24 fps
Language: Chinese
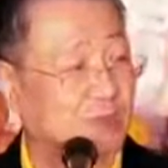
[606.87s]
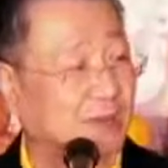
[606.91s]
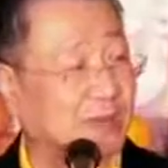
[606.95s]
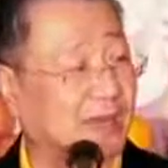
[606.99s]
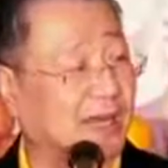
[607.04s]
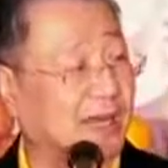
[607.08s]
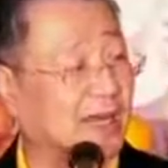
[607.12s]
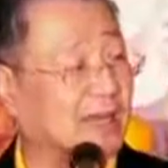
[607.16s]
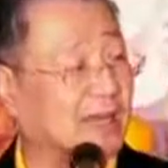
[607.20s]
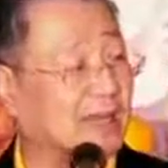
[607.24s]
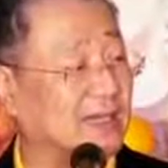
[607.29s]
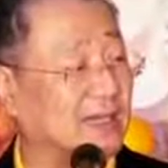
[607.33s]
好
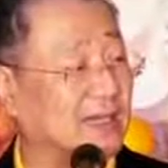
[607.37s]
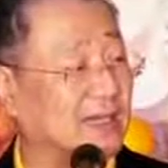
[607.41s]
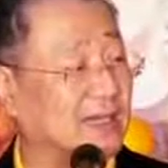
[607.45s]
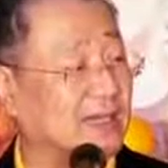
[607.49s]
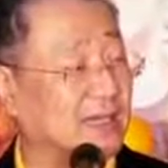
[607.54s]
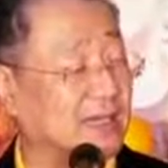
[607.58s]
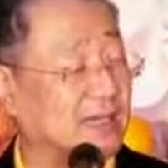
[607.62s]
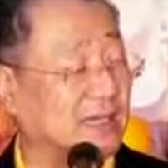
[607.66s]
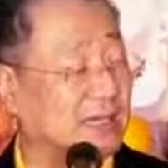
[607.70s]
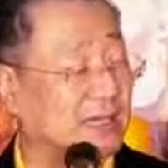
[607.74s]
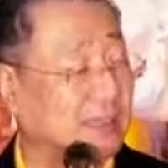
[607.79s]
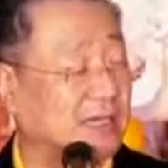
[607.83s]
吧，
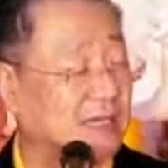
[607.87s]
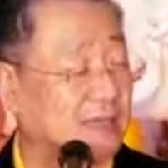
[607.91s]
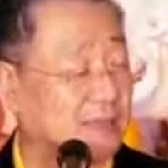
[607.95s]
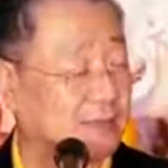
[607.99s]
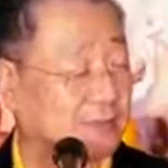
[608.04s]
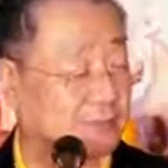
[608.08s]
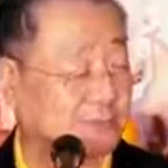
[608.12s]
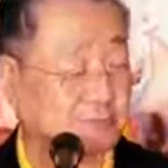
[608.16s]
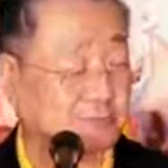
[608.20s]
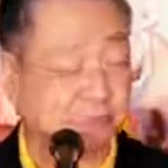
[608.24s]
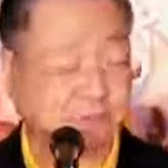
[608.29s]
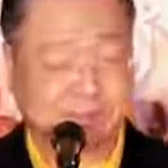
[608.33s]
他需要
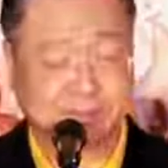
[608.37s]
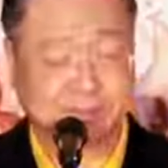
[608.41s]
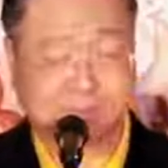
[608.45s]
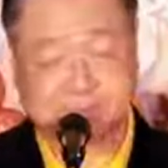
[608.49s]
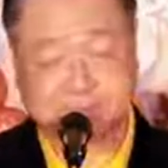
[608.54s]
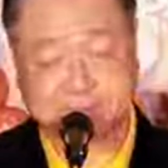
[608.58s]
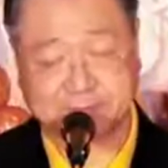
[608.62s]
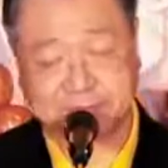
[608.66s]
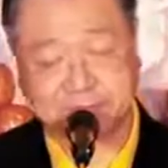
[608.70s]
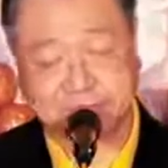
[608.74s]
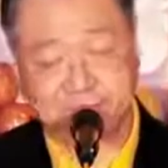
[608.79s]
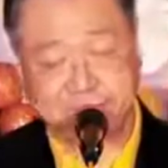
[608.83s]
多少小
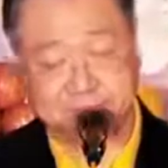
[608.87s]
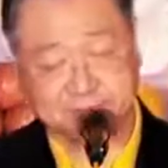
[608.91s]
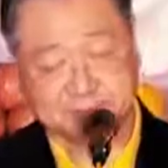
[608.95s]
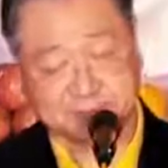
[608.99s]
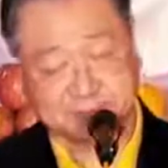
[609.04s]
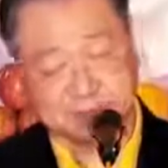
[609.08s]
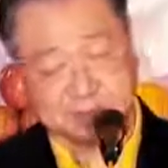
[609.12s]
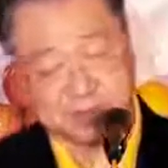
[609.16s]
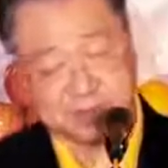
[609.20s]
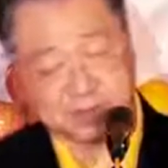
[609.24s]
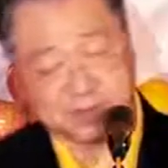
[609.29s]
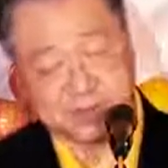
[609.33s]
房子
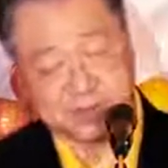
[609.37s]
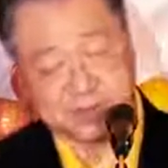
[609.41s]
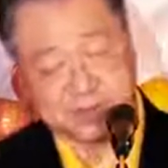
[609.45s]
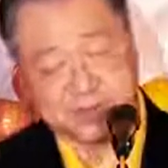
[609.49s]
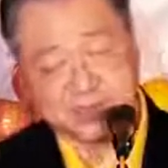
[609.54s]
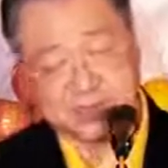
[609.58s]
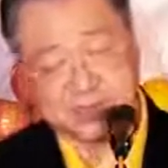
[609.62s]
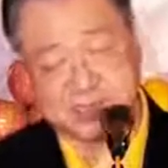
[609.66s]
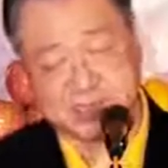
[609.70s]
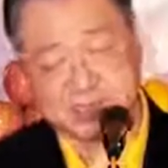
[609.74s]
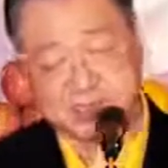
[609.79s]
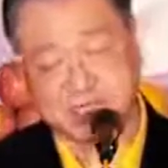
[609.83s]
呢？放
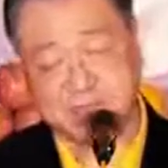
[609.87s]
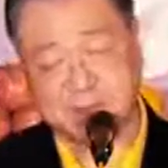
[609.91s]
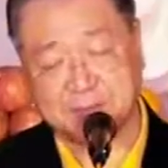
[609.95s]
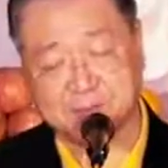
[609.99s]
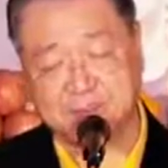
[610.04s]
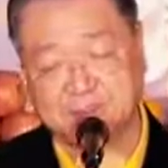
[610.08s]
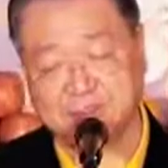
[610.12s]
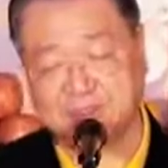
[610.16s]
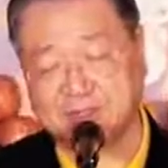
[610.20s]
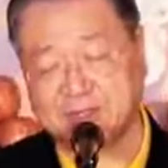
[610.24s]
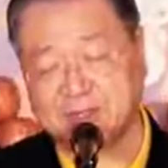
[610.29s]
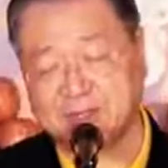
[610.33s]
生多少？
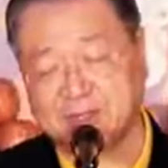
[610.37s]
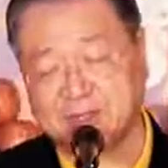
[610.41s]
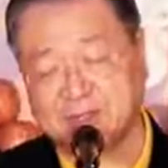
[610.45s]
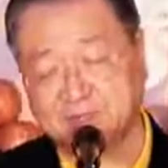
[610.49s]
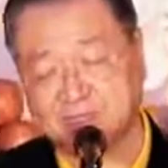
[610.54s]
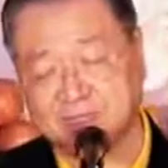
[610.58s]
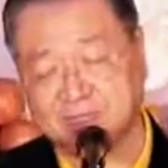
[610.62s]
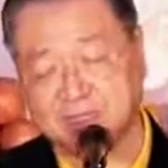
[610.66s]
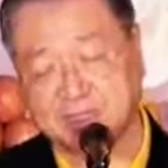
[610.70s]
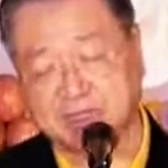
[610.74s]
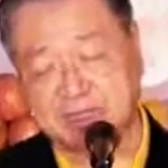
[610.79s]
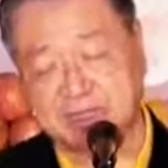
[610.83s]
三百八
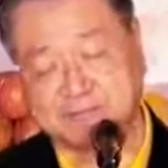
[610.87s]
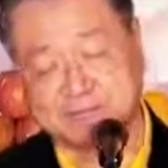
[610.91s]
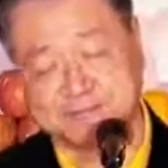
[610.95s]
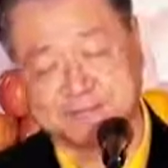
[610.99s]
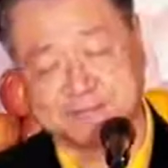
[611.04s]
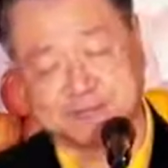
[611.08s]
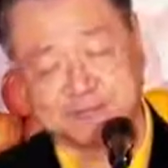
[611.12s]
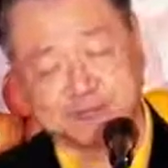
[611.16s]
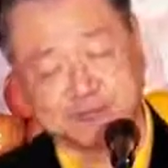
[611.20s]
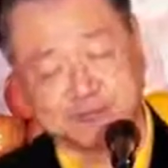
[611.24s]
十张。